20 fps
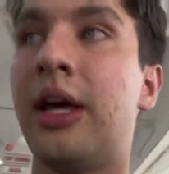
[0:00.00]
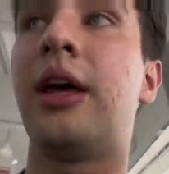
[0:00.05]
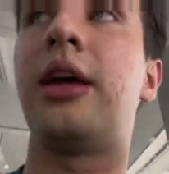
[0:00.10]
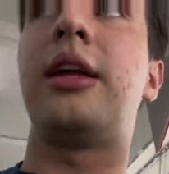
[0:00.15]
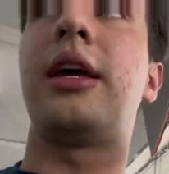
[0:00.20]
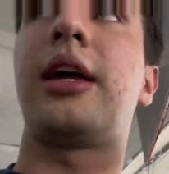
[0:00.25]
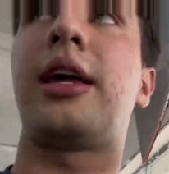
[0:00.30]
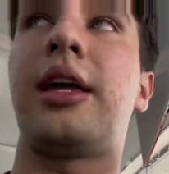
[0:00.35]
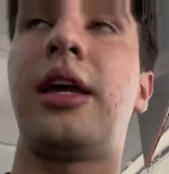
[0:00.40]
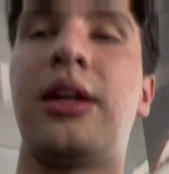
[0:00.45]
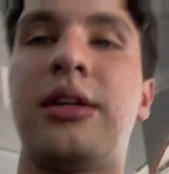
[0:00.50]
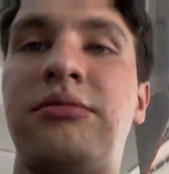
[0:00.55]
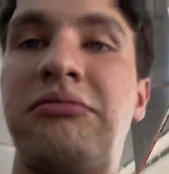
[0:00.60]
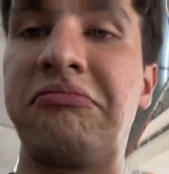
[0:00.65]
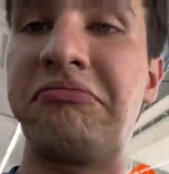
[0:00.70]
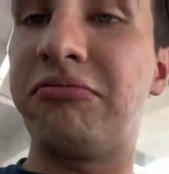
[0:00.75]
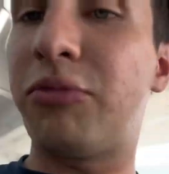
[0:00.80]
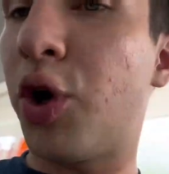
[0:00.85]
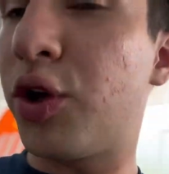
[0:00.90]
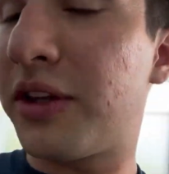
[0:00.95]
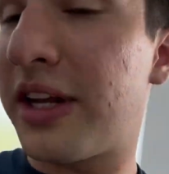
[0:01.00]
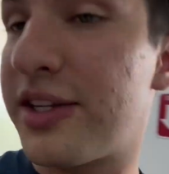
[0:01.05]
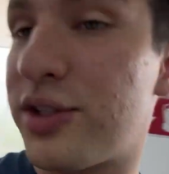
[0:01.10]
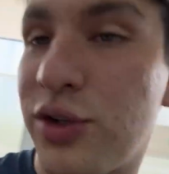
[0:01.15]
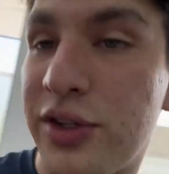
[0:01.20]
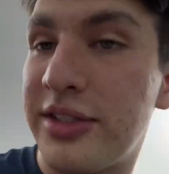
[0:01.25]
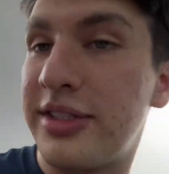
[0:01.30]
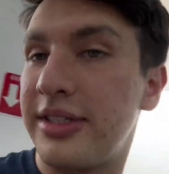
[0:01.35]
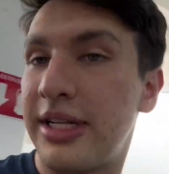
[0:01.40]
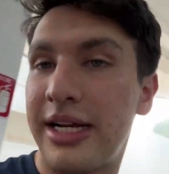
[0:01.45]
Y aquí otras
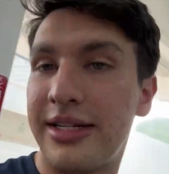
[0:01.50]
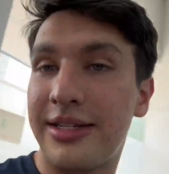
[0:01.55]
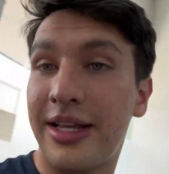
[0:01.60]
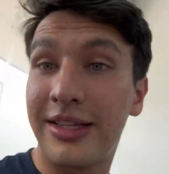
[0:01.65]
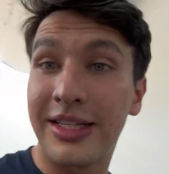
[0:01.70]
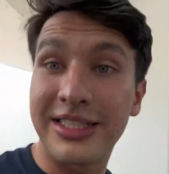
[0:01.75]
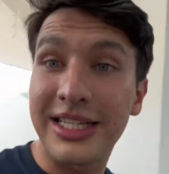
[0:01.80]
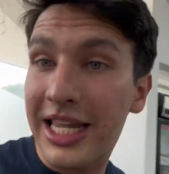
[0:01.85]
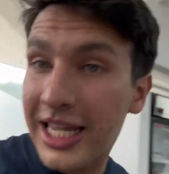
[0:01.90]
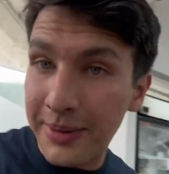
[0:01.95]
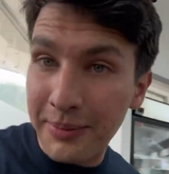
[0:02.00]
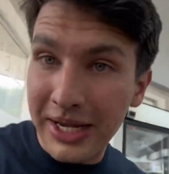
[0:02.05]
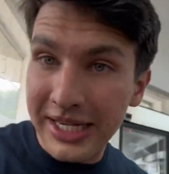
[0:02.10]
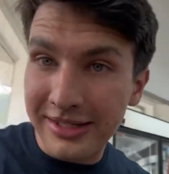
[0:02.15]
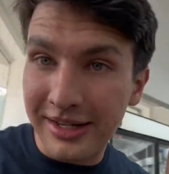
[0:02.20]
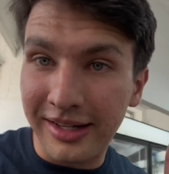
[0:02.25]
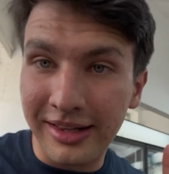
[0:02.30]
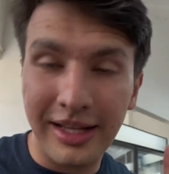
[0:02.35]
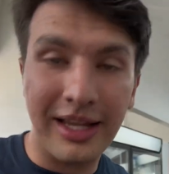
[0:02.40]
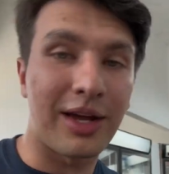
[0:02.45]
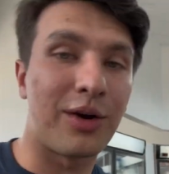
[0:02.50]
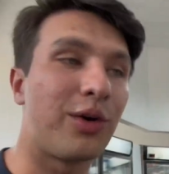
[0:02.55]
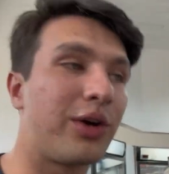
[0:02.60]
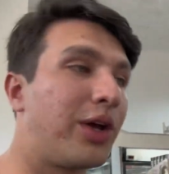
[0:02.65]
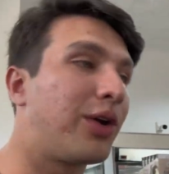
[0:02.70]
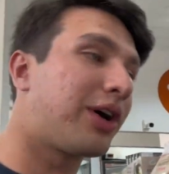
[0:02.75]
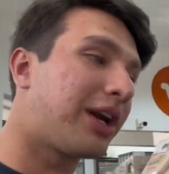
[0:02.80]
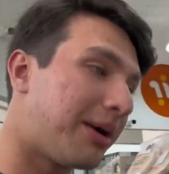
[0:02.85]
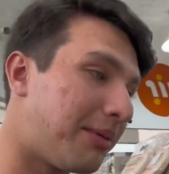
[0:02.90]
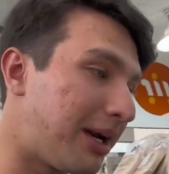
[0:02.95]
cosas interesantes y más gente que no
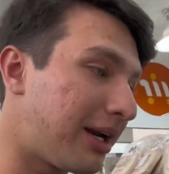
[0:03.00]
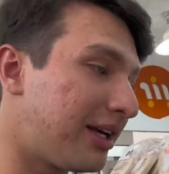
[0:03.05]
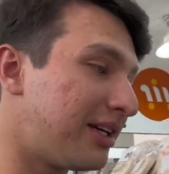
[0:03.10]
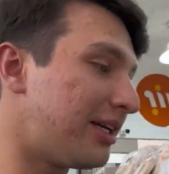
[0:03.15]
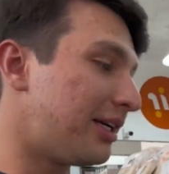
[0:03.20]
quiero grabar